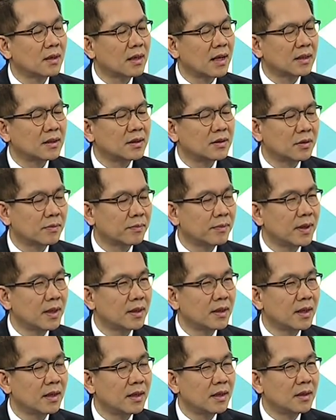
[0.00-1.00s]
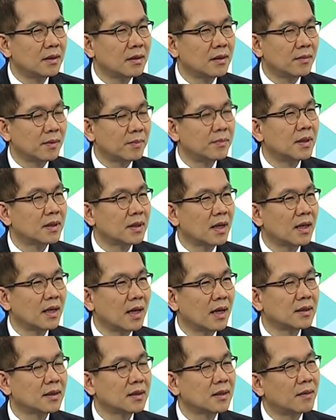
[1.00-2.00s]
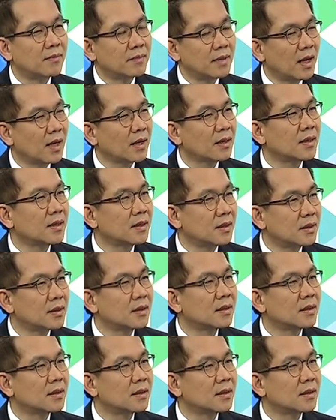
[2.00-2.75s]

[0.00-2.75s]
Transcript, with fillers: การขึ้นดอกเบี้ยเนี่ยสำหรับเมืองไทยอาจจะทำยากนิดนึง